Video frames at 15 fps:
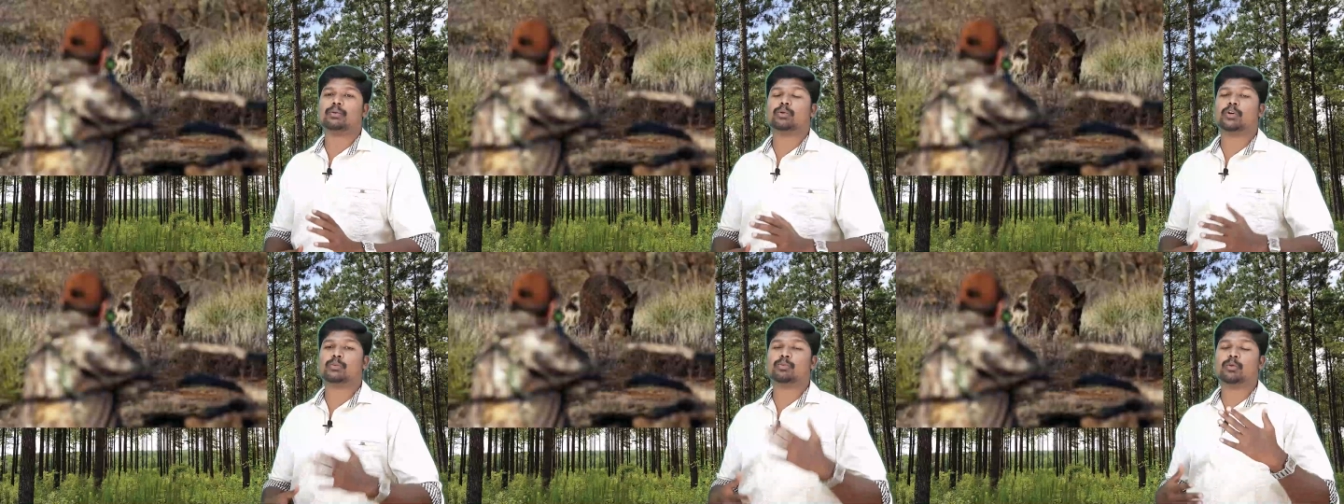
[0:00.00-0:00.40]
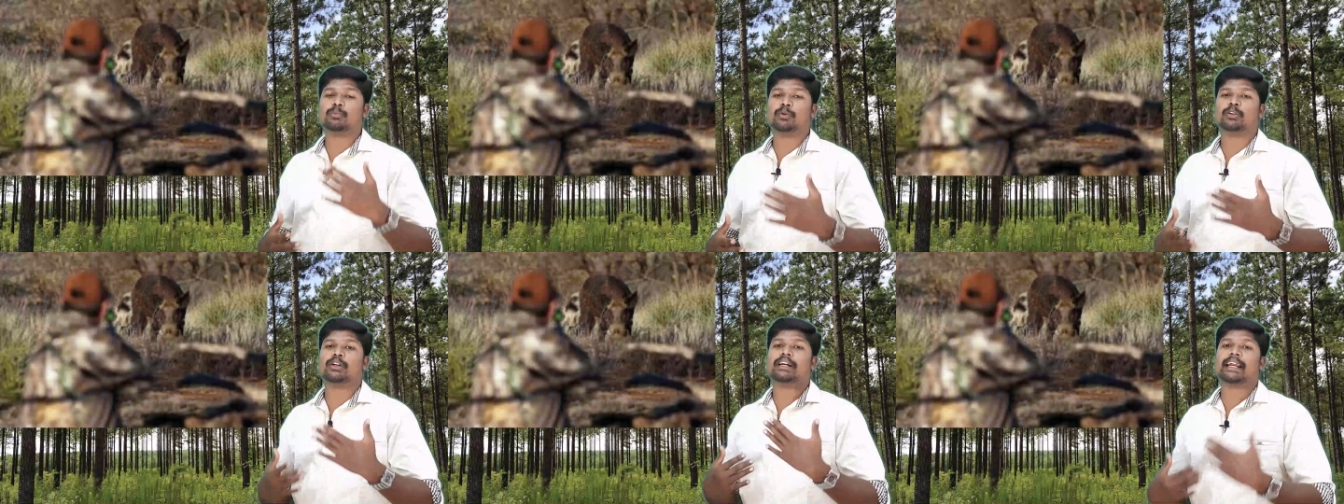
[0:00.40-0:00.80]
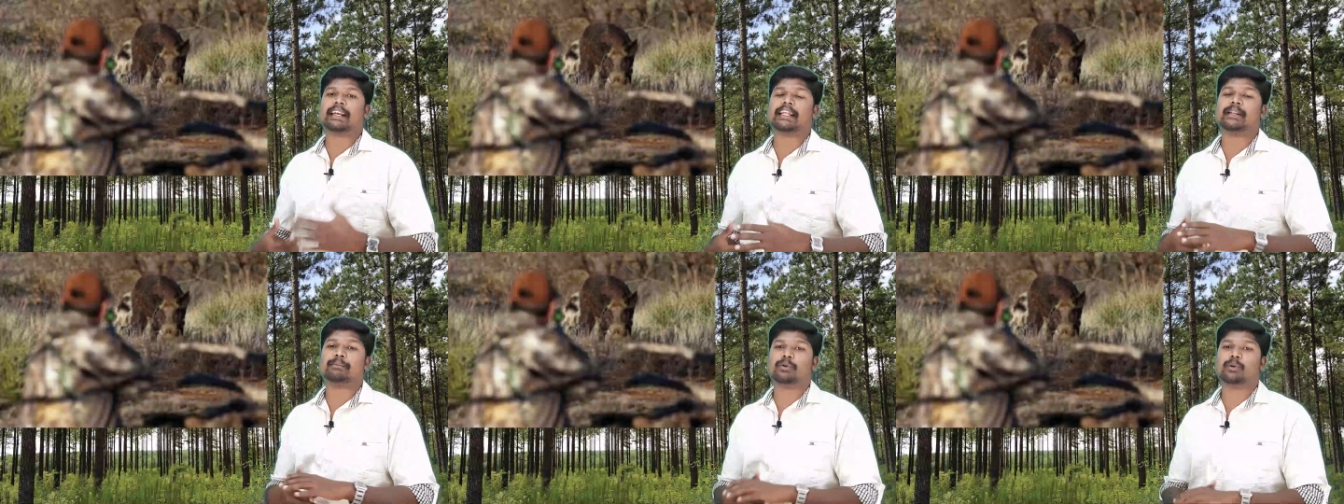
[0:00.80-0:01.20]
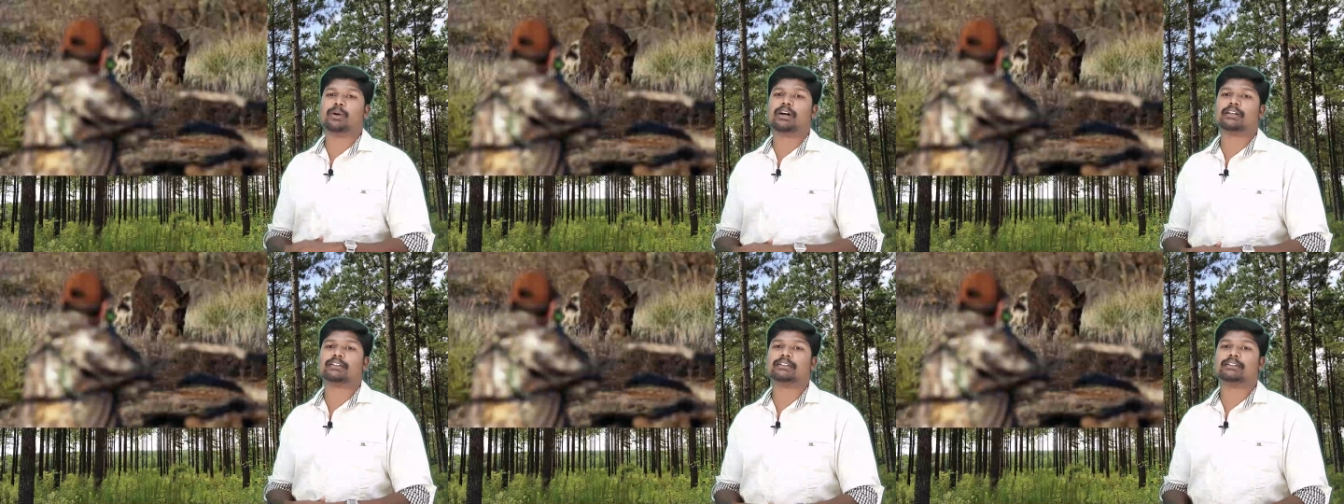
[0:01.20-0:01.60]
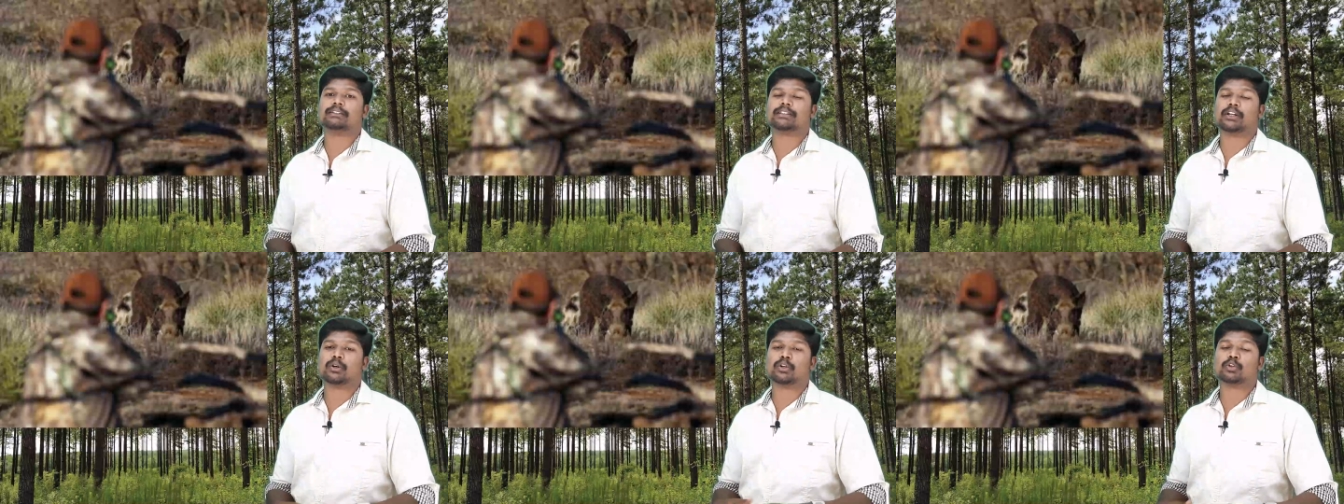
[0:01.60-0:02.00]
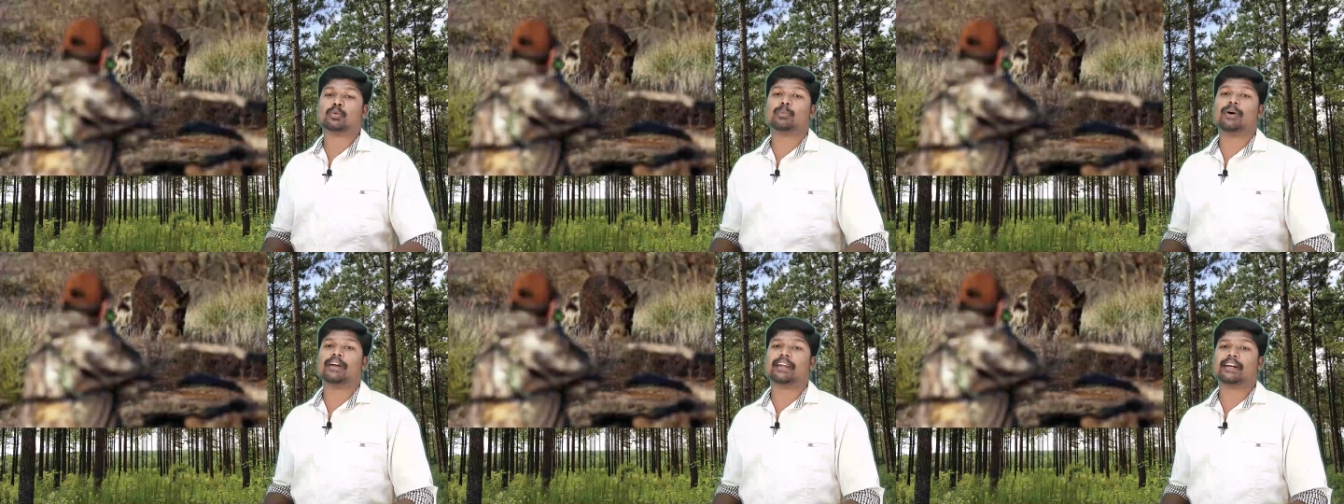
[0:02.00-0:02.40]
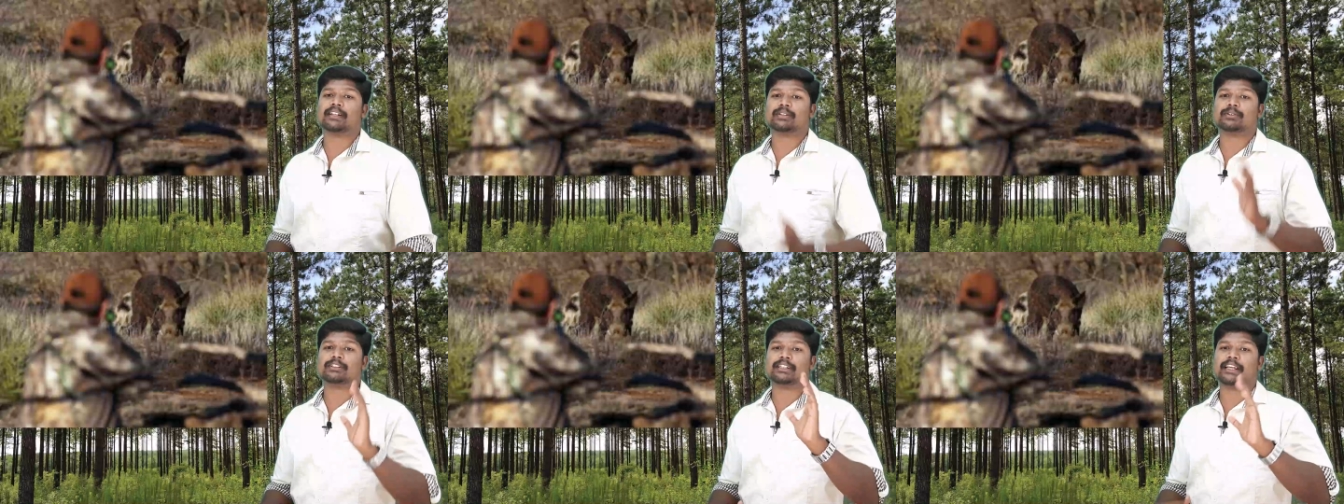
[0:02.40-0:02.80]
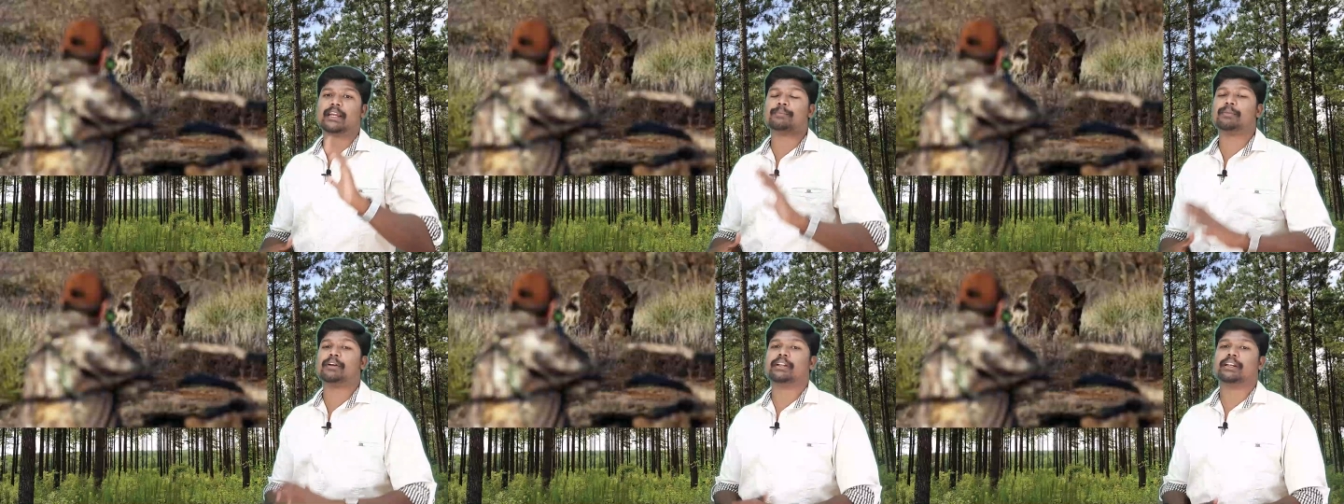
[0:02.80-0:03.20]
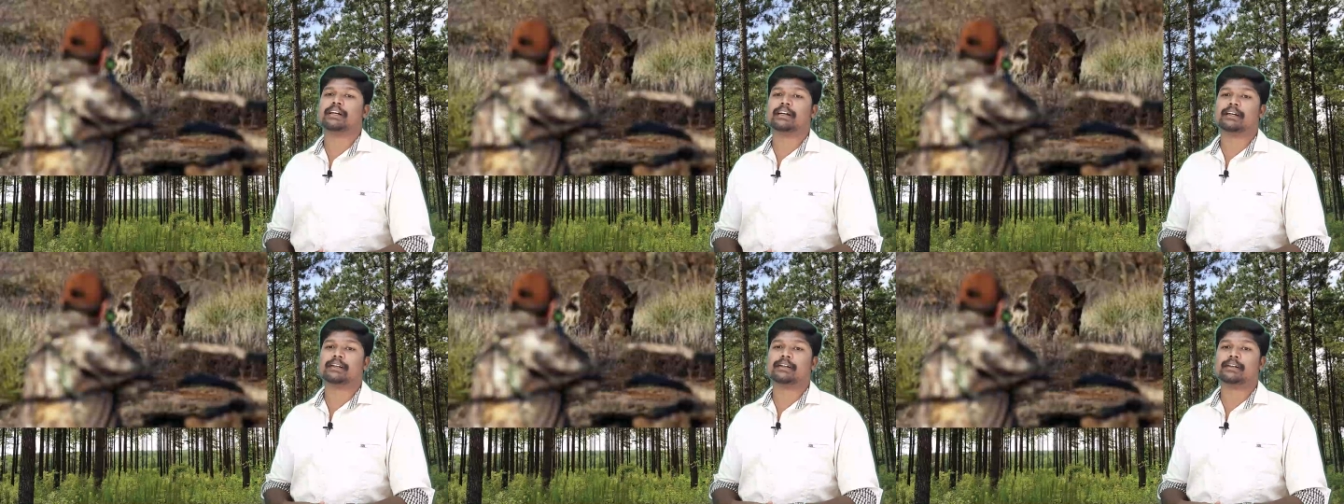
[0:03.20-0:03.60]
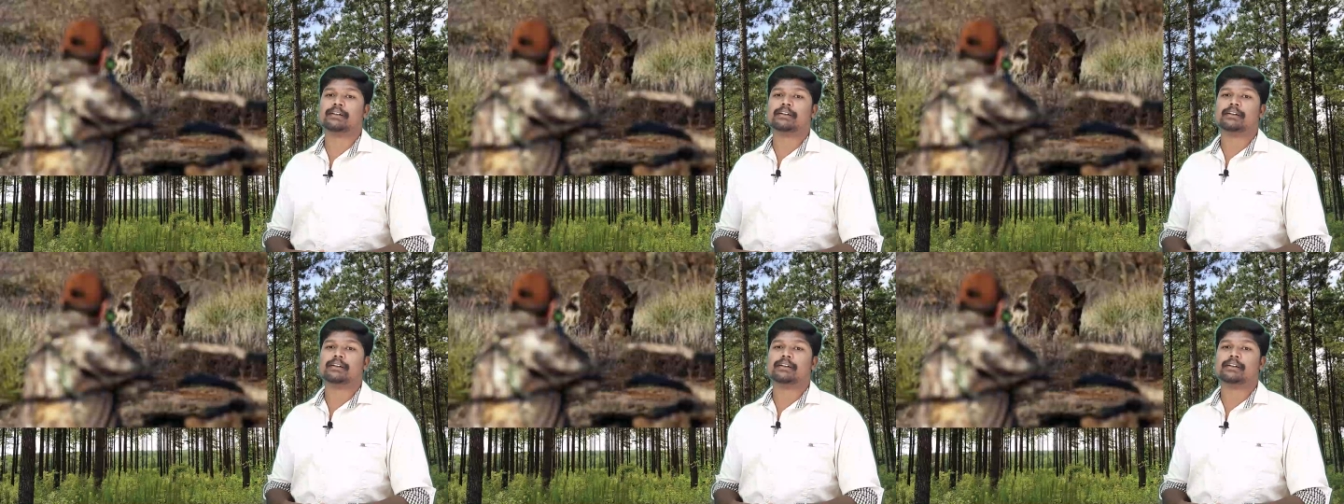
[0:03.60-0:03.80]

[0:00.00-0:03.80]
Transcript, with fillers: ஒரு முட்புதரை கடையில் போய் உட்காந்து தன்னோட துப்பாக்கி எடுத்து வச்சு எய்ம் பண்ணியிருக்காரு